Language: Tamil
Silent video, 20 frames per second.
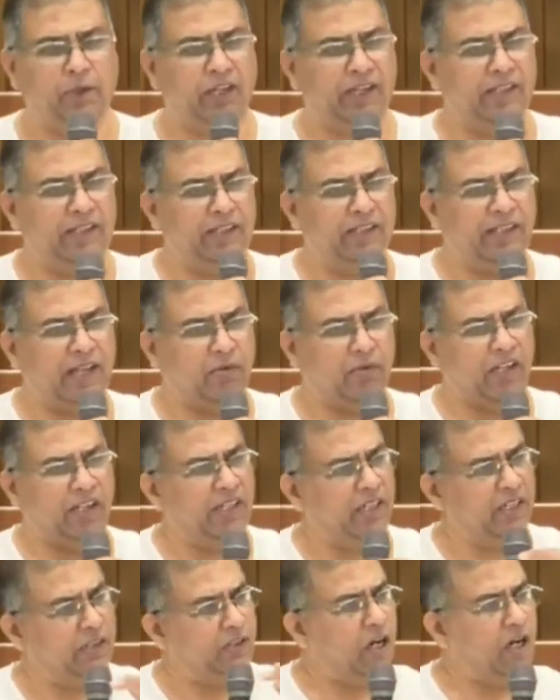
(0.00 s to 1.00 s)
போல சர்வ
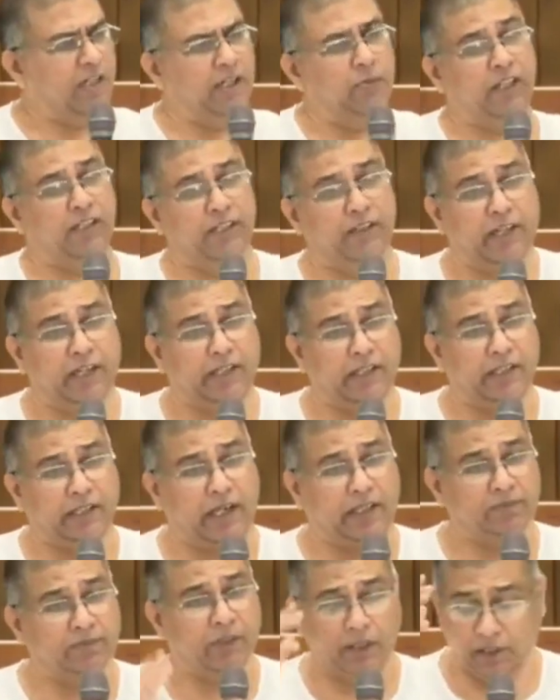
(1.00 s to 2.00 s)
ஞானமுள்ள தேவனாக
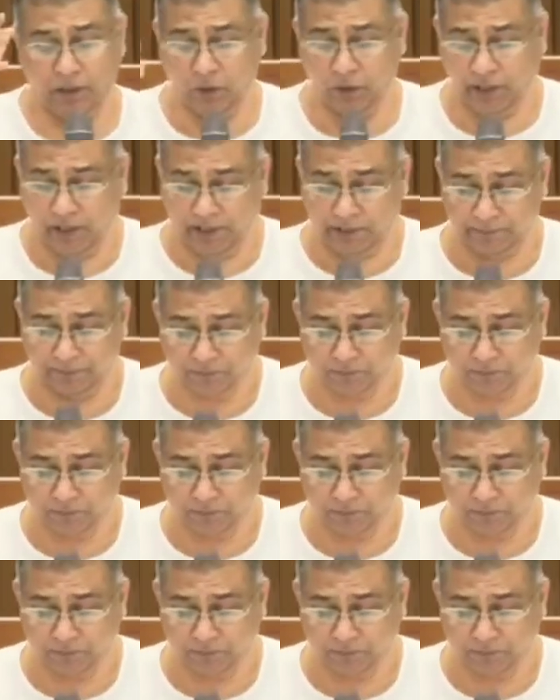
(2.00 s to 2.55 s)
இருக்கிறார் அல்லையா